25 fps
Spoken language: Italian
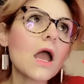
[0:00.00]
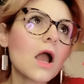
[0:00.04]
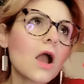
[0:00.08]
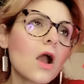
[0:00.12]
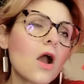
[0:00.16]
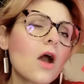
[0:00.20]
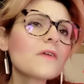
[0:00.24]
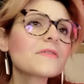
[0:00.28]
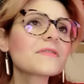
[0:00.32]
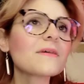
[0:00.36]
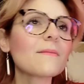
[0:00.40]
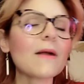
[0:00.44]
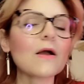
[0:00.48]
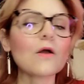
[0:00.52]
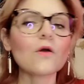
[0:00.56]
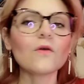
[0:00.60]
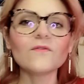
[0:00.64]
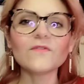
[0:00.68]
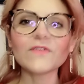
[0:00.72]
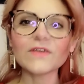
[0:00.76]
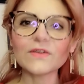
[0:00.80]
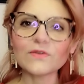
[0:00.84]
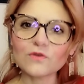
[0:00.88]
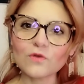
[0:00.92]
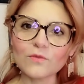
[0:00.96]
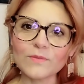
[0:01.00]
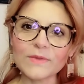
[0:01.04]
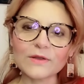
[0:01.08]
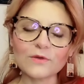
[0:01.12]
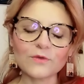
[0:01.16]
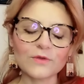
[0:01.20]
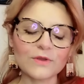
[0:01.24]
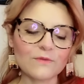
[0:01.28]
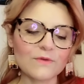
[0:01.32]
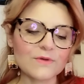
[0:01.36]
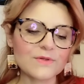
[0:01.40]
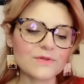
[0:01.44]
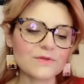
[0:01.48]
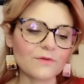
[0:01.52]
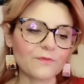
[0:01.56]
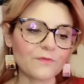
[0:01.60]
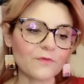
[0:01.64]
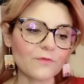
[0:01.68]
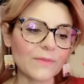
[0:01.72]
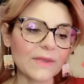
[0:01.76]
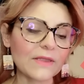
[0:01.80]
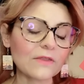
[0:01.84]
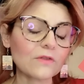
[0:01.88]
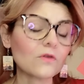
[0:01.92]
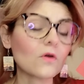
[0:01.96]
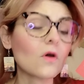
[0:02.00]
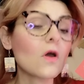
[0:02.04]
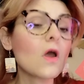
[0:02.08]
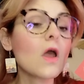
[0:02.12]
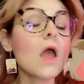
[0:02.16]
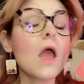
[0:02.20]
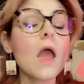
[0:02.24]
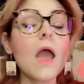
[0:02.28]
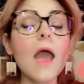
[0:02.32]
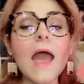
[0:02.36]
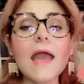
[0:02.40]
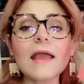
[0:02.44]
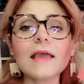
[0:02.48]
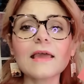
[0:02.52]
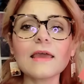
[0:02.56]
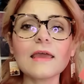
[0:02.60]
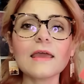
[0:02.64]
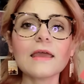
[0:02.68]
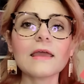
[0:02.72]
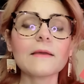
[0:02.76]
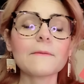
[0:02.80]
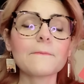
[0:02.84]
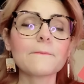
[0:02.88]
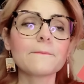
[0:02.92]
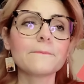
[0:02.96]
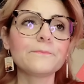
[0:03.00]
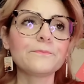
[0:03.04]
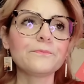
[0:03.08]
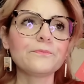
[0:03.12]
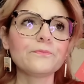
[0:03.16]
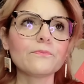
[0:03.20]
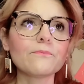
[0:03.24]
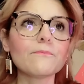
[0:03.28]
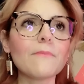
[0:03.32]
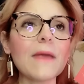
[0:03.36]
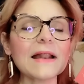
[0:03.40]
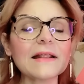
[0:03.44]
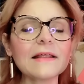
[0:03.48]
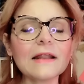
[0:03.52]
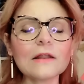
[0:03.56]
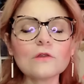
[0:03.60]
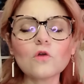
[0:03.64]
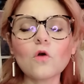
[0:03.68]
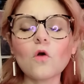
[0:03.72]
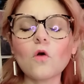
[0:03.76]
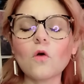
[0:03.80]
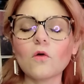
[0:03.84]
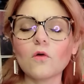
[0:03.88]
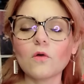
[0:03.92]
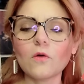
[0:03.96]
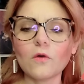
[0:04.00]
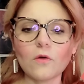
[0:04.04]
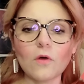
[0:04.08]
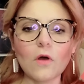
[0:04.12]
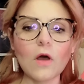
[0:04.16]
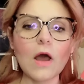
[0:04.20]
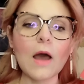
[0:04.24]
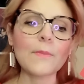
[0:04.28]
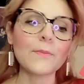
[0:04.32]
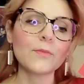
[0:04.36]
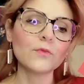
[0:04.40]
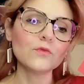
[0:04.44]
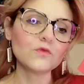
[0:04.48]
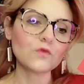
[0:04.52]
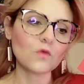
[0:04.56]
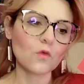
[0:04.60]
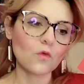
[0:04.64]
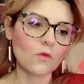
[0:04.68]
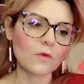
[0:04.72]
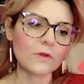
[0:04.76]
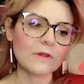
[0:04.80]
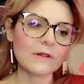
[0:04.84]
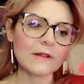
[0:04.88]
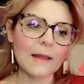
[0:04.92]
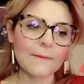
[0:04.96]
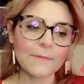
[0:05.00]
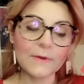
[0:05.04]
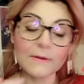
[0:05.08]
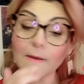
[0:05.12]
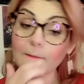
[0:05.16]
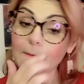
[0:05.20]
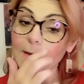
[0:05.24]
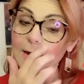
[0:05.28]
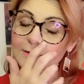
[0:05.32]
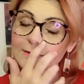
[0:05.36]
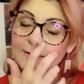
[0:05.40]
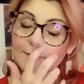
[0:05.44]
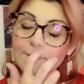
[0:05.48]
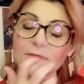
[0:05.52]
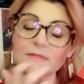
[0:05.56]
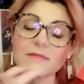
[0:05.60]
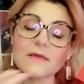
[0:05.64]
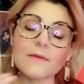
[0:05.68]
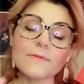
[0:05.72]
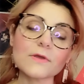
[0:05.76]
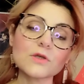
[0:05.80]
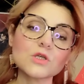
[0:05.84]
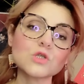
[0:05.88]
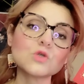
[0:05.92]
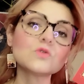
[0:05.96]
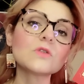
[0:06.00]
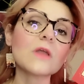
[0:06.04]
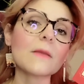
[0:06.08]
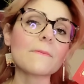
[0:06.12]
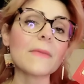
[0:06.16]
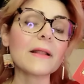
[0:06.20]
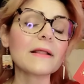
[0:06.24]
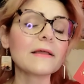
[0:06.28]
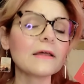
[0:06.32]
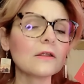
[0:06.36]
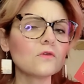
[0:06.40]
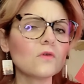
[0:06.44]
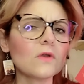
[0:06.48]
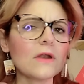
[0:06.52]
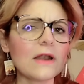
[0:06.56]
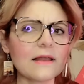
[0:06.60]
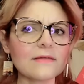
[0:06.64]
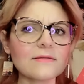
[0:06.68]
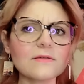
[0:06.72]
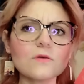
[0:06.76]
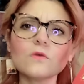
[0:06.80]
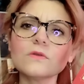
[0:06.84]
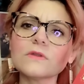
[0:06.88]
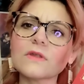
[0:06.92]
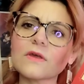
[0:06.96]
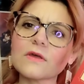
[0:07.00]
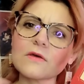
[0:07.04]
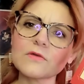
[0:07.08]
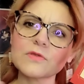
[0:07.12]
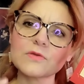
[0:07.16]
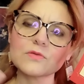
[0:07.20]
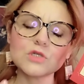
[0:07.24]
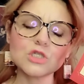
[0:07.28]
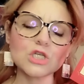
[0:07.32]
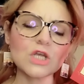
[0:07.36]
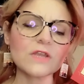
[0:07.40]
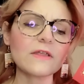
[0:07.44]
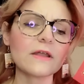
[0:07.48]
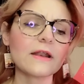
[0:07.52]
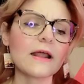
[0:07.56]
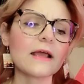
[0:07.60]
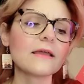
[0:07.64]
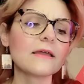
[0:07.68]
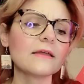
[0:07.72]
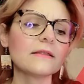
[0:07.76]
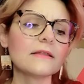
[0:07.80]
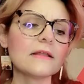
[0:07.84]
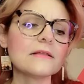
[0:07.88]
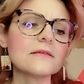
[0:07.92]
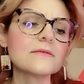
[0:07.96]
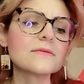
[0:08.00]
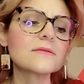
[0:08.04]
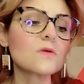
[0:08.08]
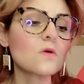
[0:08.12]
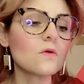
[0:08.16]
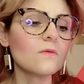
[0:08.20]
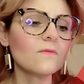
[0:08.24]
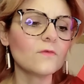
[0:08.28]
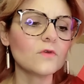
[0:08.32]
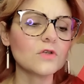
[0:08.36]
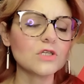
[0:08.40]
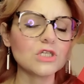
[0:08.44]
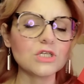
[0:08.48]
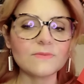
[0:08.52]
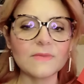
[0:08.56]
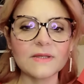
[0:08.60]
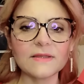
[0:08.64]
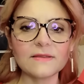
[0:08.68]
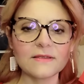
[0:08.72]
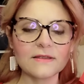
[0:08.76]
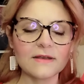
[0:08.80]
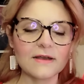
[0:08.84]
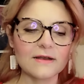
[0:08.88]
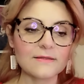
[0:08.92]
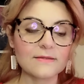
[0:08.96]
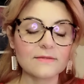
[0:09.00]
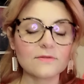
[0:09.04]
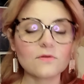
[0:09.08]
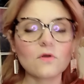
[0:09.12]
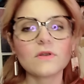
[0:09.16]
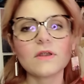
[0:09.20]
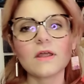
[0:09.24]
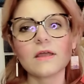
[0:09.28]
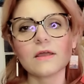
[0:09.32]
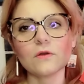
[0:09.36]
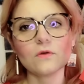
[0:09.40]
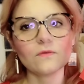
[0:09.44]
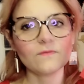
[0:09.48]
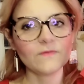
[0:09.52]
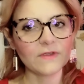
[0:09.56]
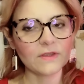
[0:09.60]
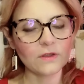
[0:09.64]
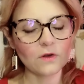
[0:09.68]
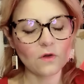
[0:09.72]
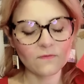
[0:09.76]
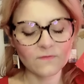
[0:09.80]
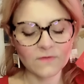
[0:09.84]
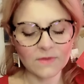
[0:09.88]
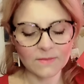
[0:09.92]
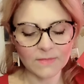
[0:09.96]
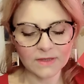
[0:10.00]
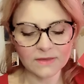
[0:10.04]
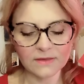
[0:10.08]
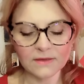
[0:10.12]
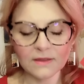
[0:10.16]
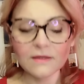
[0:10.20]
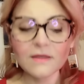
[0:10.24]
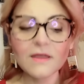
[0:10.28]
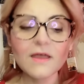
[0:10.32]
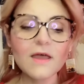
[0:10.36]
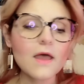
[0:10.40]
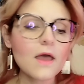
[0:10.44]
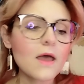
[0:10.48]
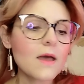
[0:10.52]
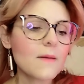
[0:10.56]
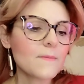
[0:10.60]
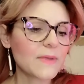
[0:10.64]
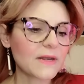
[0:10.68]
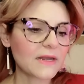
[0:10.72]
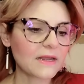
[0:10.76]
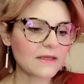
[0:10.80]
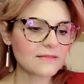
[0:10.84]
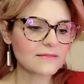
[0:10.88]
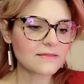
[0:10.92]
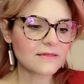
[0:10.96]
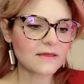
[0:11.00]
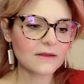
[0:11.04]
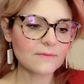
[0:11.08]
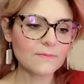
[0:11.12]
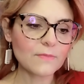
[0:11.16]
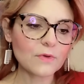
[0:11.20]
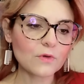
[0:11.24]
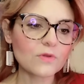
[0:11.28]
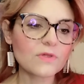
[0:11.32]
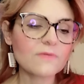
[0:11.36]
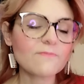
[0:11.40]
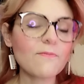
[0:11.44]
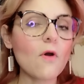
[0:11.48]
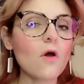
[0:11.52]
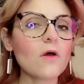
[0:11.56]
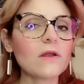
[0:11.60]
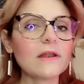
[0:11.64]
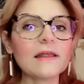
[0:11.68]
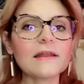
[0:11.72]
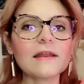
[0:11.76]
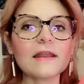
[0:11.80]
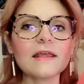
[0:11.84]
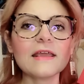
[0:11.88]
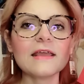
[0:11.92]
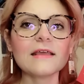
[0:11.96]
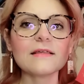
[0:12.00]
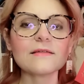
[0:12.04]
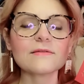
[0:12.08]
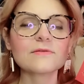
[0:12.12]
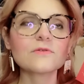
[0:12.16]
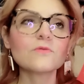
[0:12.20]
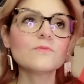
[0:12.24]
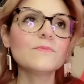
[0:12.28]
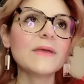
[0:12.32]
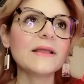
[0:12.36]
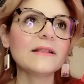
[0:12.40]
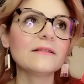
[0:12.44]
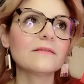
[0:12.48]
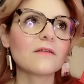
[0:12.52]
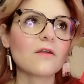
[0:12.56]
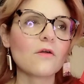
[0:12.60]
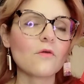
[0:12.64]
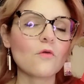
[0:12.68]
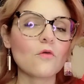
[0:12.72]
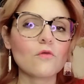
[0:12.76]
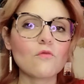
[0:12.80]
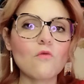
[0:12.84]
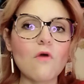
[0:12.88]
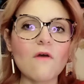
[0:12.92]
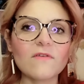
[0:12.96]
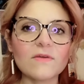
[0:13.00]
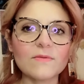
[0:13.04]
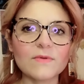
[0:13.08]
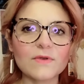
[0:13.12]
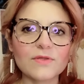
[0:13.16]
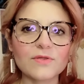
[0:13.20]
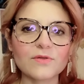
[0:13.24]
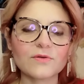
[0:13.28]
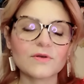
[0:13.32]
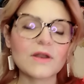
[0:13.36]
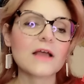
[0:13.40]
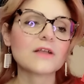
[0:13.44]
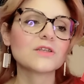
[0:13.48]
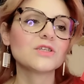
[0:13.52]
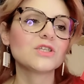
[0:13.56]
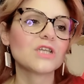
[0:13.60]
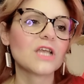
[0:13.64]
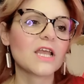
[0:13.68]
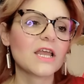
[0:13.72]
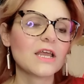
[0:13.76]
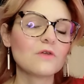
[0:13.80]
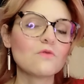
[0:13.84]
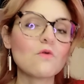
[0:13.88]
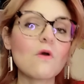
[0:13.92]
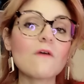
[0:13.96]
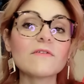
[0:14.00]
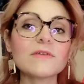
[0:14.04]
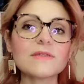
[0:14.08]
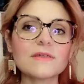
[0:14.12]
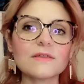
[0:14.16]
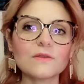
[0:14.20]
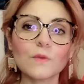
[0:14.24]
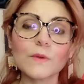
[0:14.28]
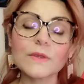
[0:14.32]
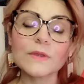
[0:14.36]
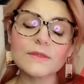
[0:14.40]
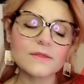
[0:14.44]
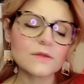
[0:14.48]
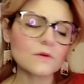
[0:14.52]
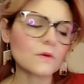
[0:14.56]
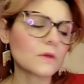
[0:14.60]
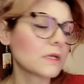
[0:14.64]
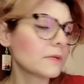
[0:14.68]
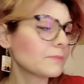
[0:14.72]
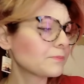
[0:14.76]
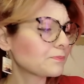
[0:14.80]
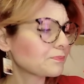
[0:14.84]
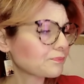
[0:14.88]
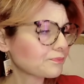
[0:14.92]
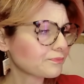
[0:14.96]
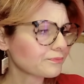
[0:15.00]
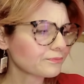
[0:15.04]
Cosa mi ha convinto meno di questo fumetto? È che, mh, mm, malgrado oh, appunto la prima parte mi sia piaciuta, e malgrado nella seconda succedano anche degli sconvolgimenti nella storia, che non vi dirò ovviamente perché sarebbero spoiler, e subentrano nuovi personaggi e nuove situazioni,